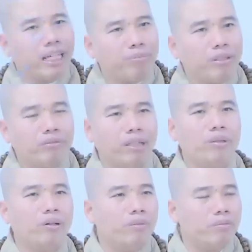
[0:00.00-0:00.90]
phần trăm với quý vị
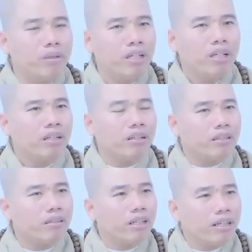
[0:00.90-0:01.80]
quý vị người,
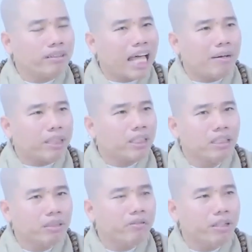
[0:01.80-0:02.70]
người ta mà
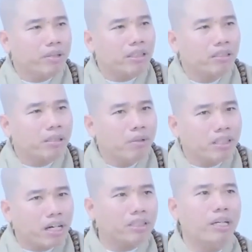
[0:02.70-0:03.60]
thương quý vị mà thương đến mức
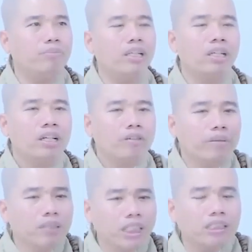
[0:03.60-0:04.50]
cực điểm đi
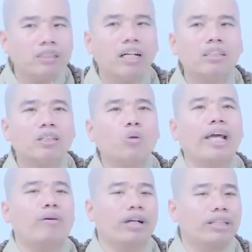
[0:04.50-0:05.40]
vị bước chân chỗ
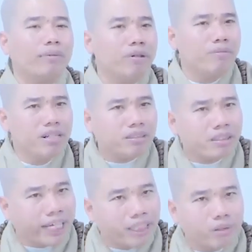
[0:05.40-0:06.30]
nào là người ta muốn
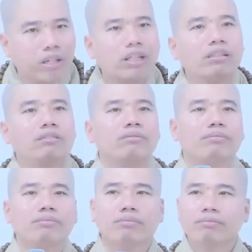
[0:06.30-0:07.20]
bước ngay chỗ đó đó
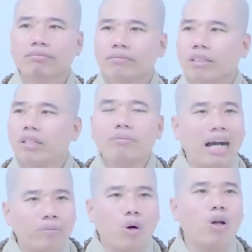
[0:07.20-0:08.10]
quý vị
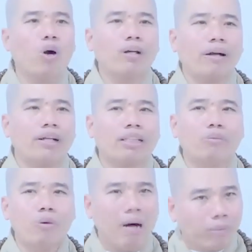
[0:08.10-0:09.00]
bận bộ đồ nào là người ta
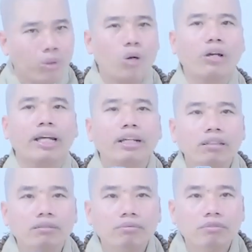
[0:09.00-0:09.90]
muốn bận bộ đồ nấy đó
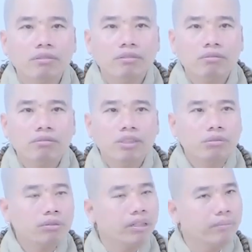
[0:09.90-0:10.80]

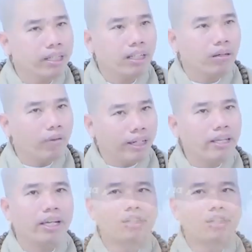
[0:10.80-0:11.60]
cho quý vị biết không phải